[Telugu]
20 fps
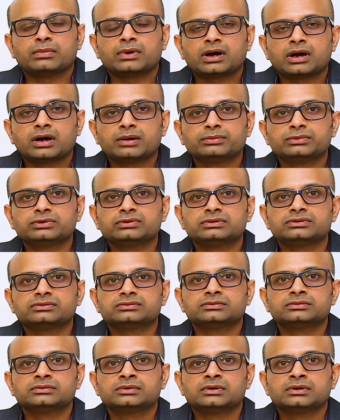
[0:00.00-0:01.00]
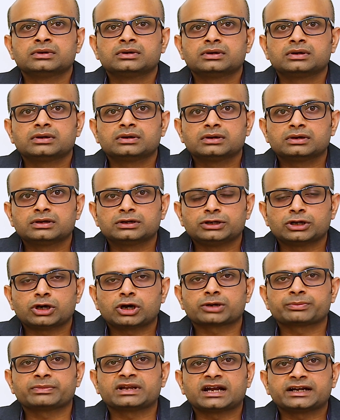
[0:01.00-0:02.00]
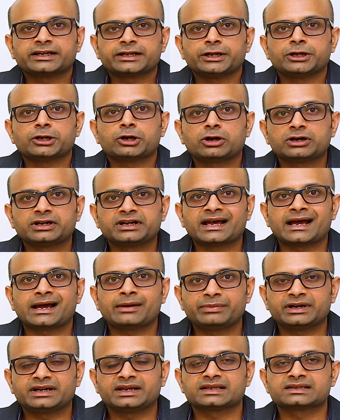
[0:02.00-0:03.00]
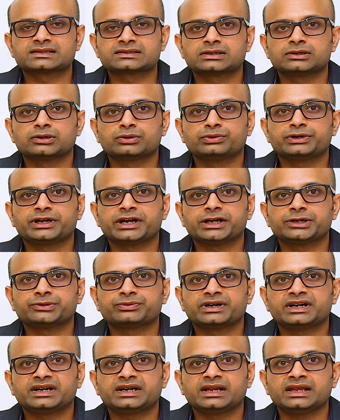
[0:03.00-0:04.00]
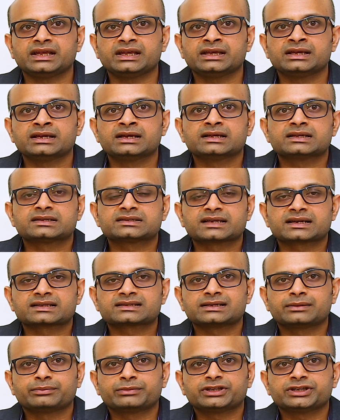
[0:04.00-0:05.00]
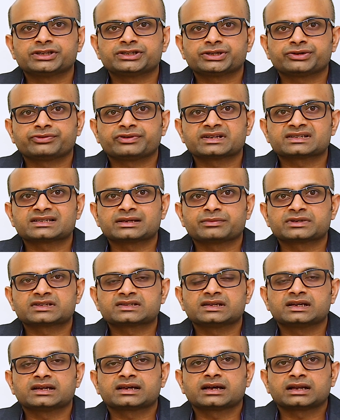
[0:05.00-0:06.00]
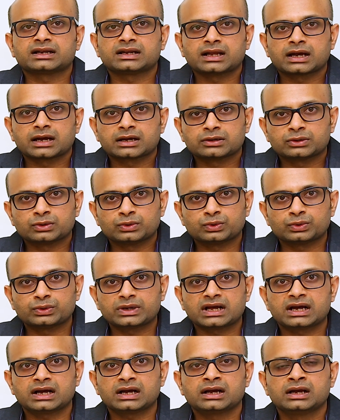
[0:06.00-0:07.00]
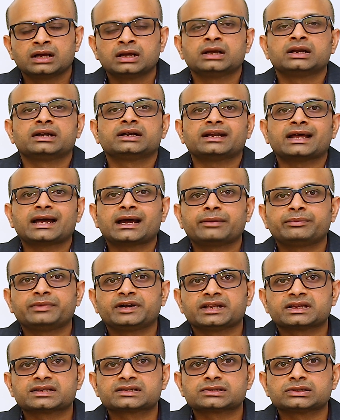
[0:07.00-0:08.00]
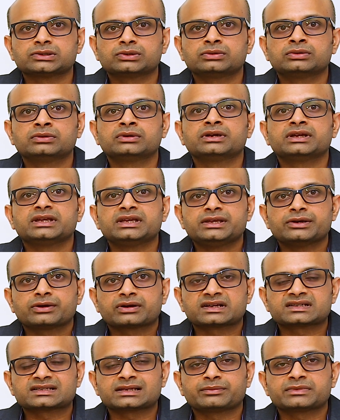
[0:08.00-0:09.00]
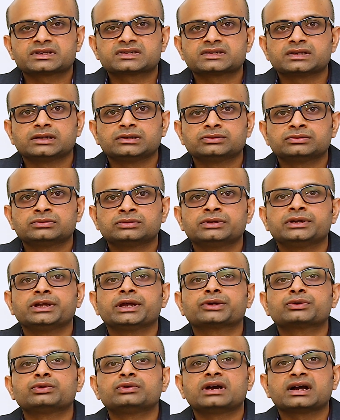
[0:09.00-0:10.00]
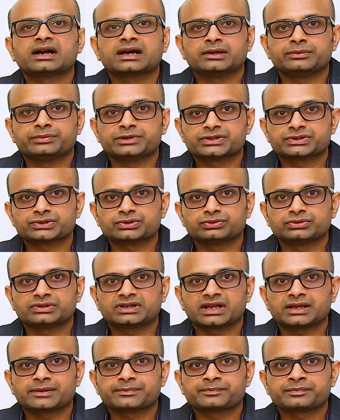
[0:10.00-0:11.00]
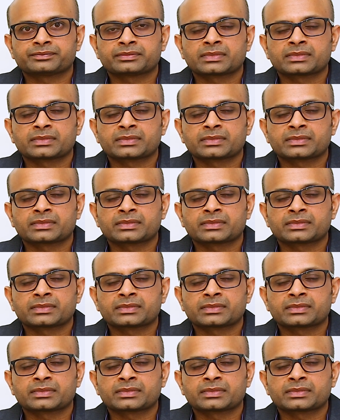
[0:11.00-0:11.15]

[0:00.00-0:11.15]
మామూలు నార్మల్ అంటే నాన్ డయాబెటిక్స్లో ఉండేటువంటి సెక్స్ సంబంధించినటువంటి సమస్యల కన్నా కూడా డయాబెటిక్స్లో ఈ యొక్క సమస్యలు ఎక్కువగా కనిపిస్తూ ఉంటాయి